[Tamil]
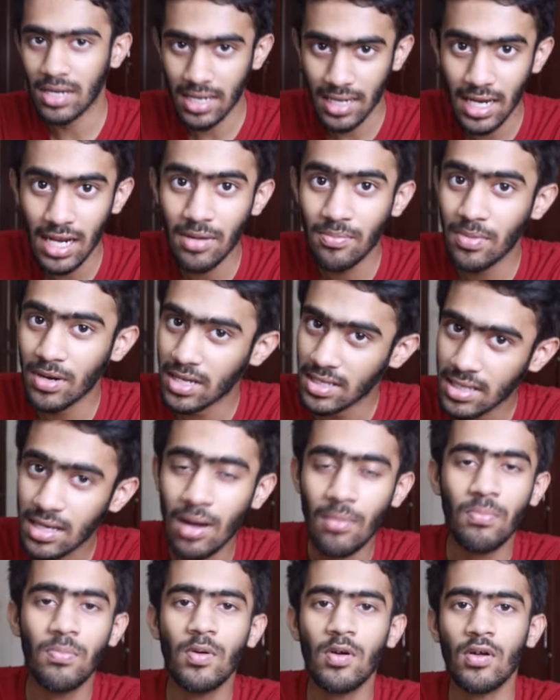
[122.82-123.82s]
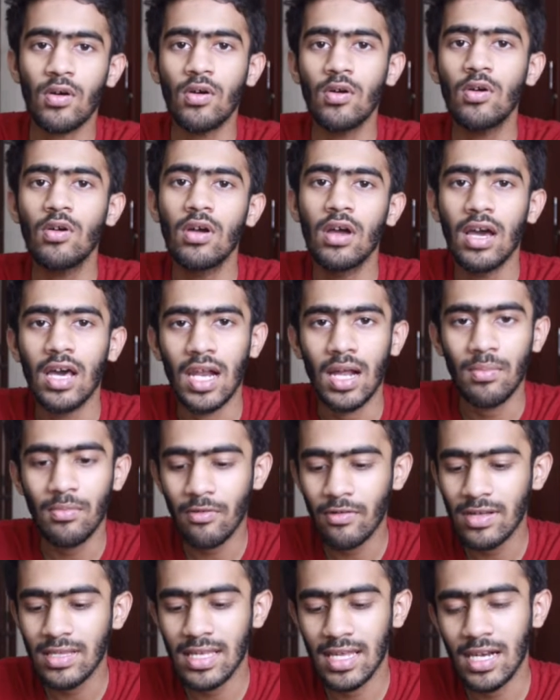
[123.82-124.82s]
நம்ம க்ரியேட் பண்ணதுக்கப்புறம்
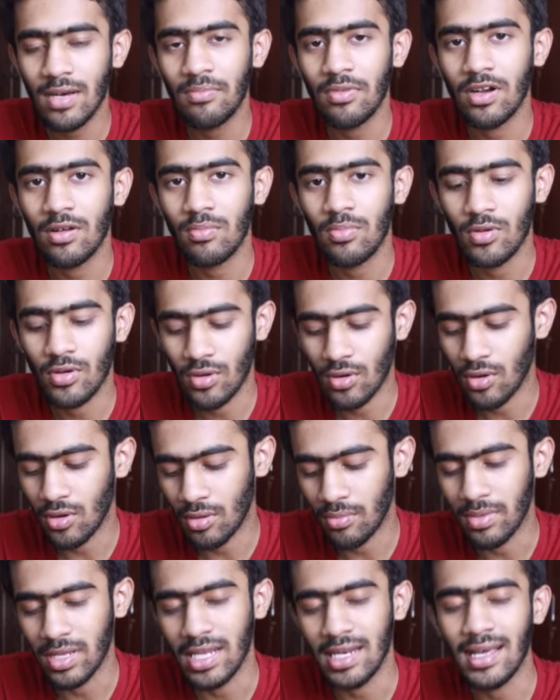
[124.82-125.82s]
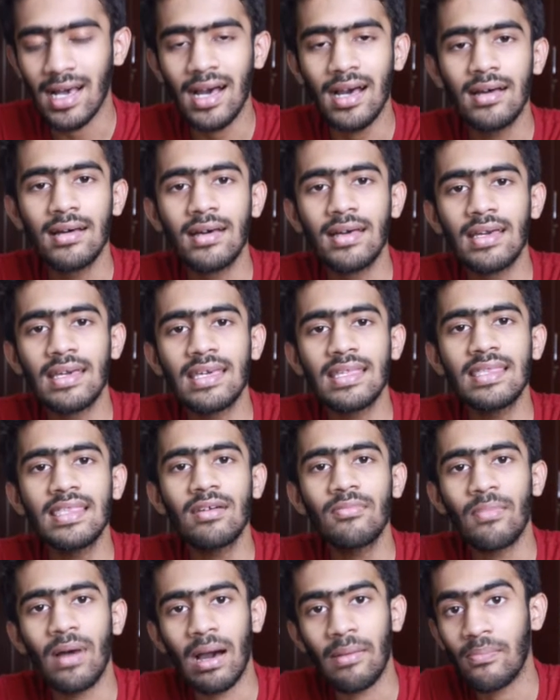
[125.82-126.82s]
நம்ம வந்து என்ன பண்ண போகிறோம் அப்படின்னா
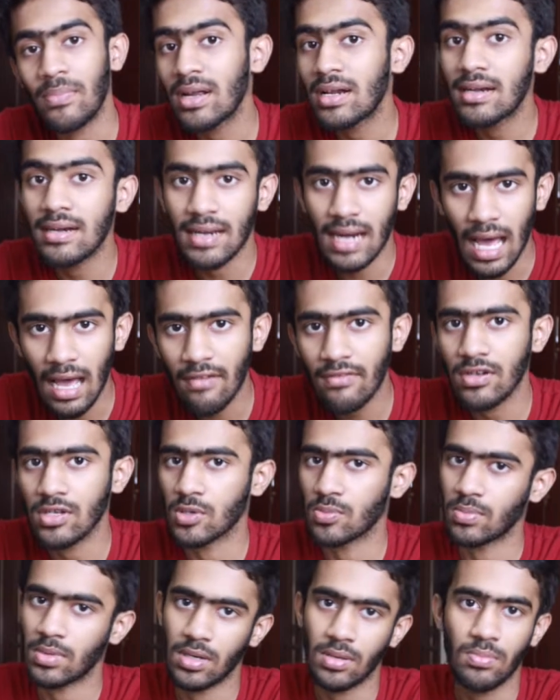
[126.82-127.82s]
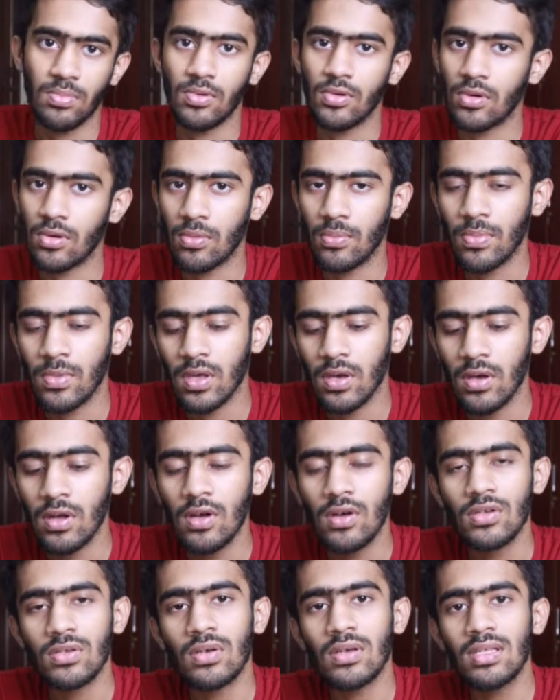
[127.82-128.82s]
இந்த மேப்பை ட்ராவல்ஸ் பண்ண போகிறோம்
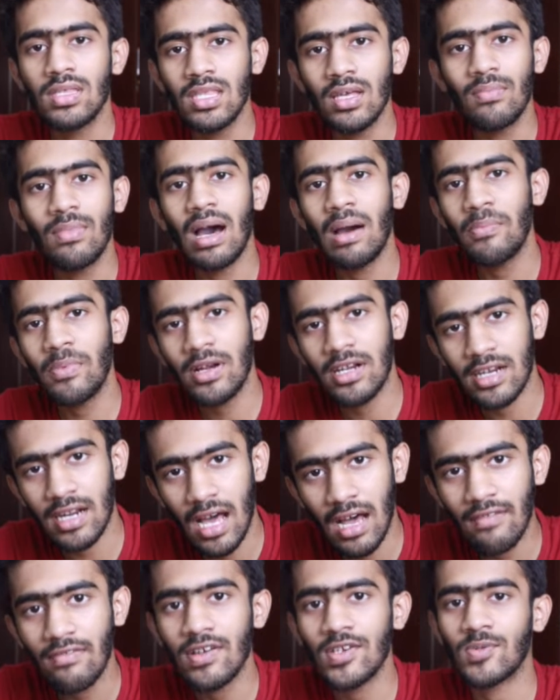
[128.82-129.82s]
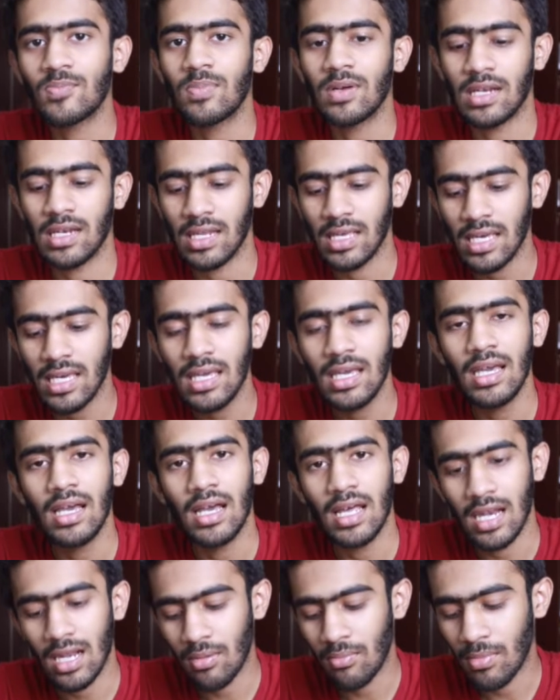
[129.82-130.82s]
ஸோ இந்த மேப்பை ட்ராவல்ஸ் பண்ணி
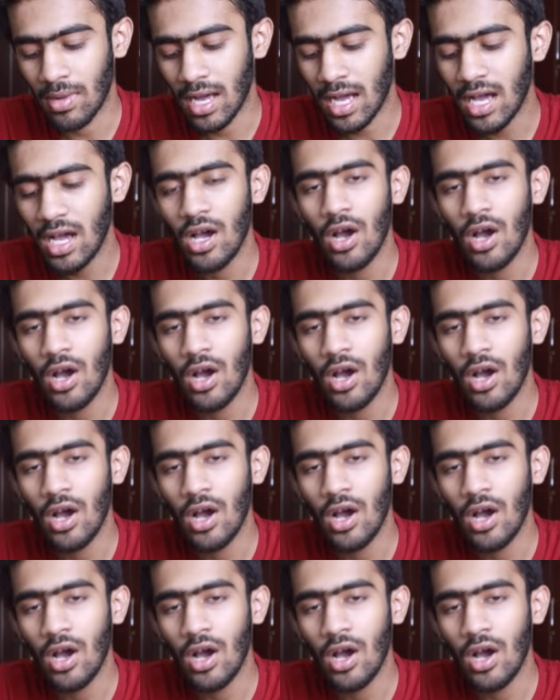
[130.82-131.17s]
நம்ம